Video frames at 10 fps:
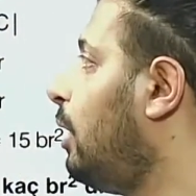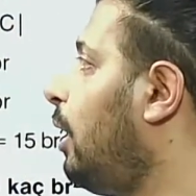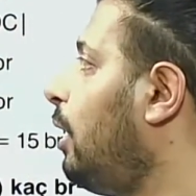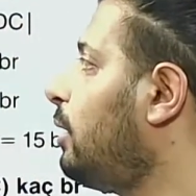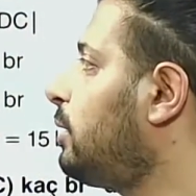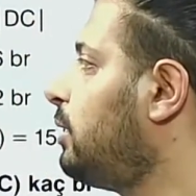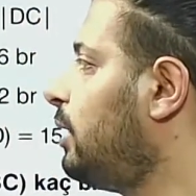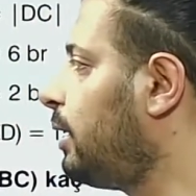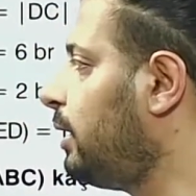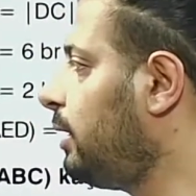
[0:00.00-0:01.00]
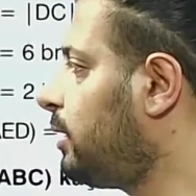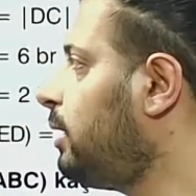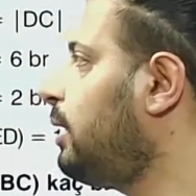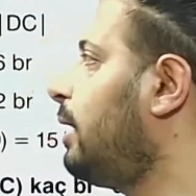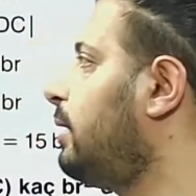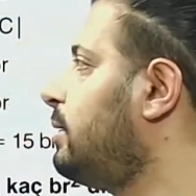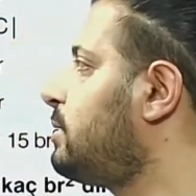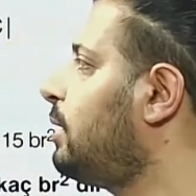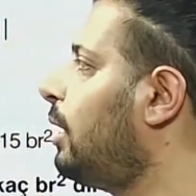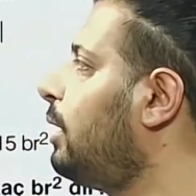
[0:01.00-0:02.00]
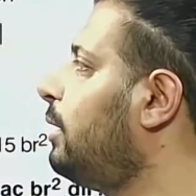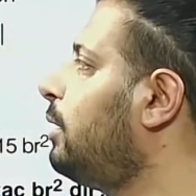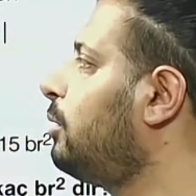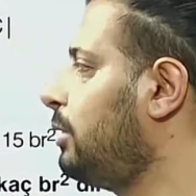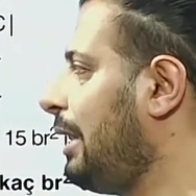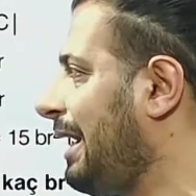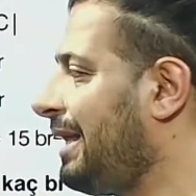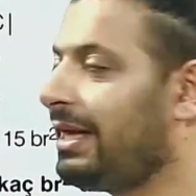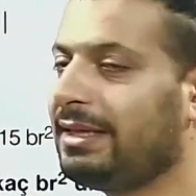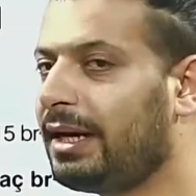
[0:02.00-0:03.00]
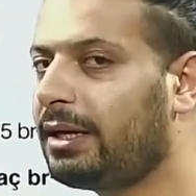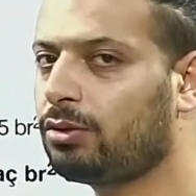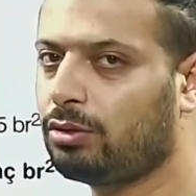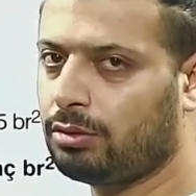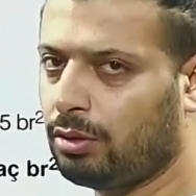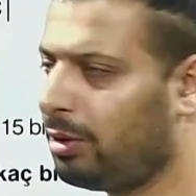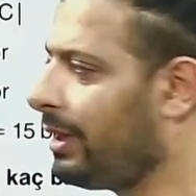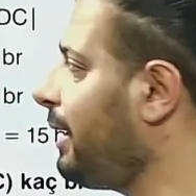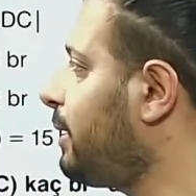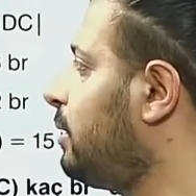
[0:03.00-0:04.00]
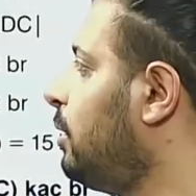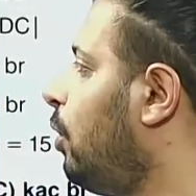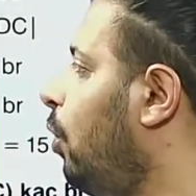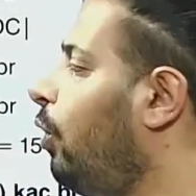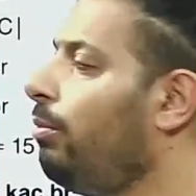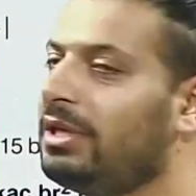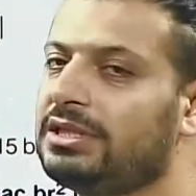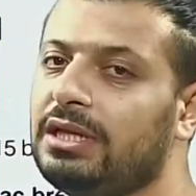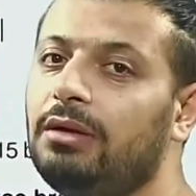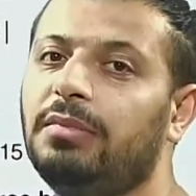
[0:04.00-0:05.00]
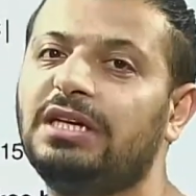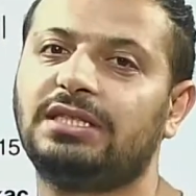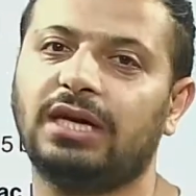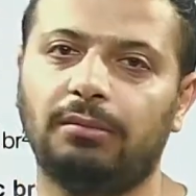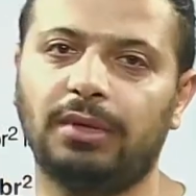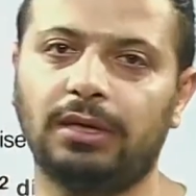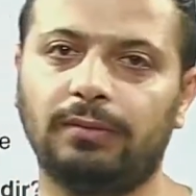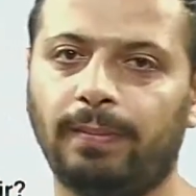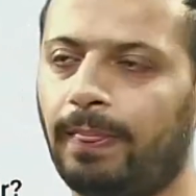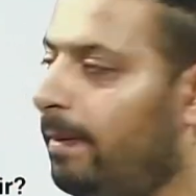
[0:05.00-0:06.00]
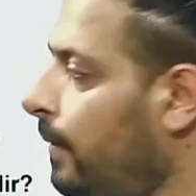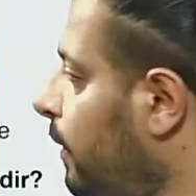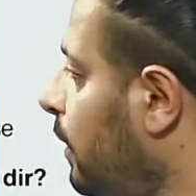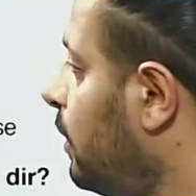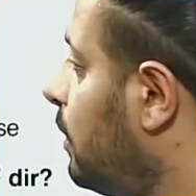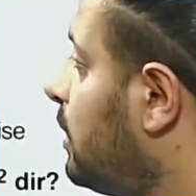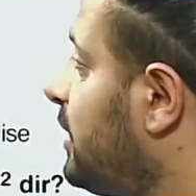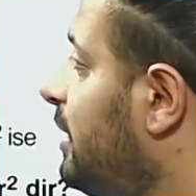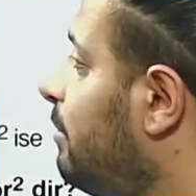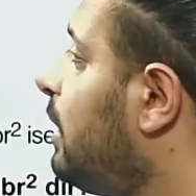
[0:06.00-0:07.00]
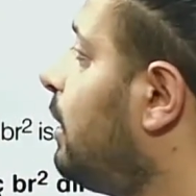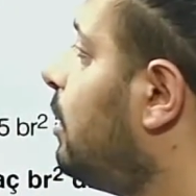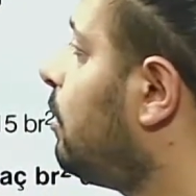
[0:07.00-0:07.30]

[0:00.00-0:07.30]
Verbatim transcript: 6'ya 2 geldiyse alanlar, alanlar olarak 15'e de 5 gelmeli. Şimdi